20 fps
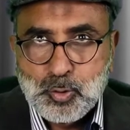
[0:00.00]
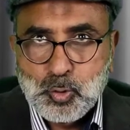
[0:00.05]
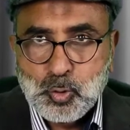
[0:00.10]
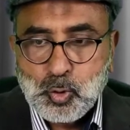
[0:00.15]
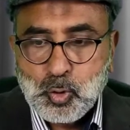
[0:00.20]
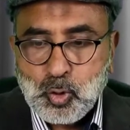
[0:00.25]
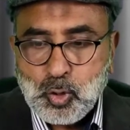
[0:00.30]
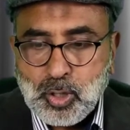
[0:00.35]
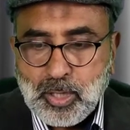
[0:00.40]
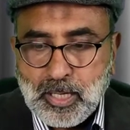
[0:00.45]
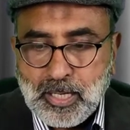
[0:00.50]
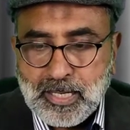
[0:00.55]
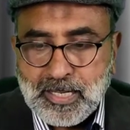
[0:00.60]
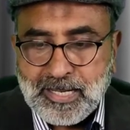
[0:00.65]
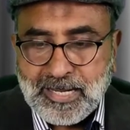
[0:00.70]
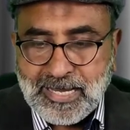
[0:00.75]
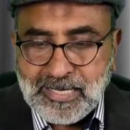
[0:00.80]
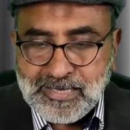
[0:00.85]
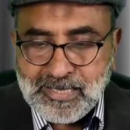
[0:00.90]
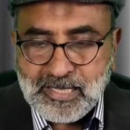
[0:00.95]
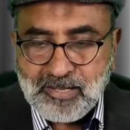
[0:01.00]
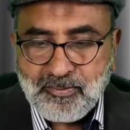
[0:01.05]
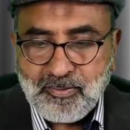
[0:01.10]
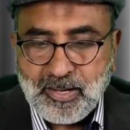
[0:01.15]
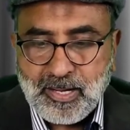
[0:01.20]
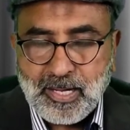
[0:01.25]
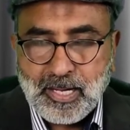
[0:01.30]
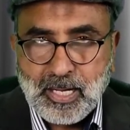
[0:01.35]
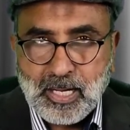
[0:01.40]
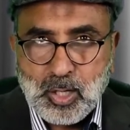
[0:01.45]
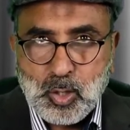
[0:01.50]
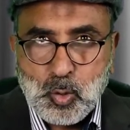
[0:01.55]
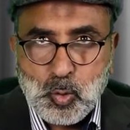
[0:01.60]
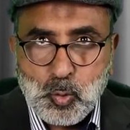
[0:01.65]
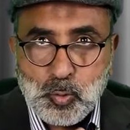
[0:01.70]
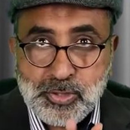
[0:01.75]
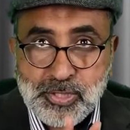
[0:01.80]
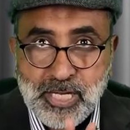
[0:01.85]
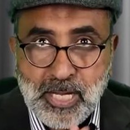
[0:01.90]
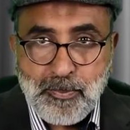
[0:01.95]
जो अग्रेसिव
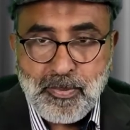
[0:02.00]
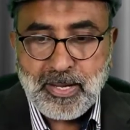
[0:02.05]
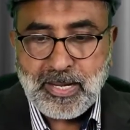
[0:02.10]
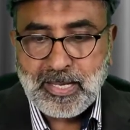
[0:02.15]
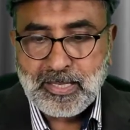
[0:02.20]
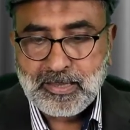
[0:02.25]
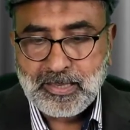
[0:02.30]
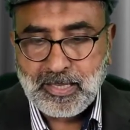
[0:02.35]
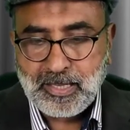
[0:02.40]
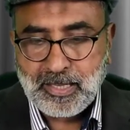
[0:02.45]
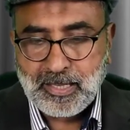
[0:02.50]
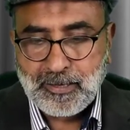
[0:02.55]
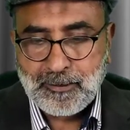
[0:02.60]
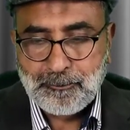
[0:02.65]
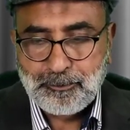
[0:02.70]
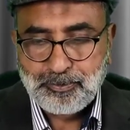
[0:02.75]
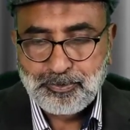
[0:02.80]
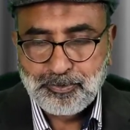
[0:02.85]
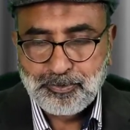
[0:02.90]
हैं गुस्से में रहते हैं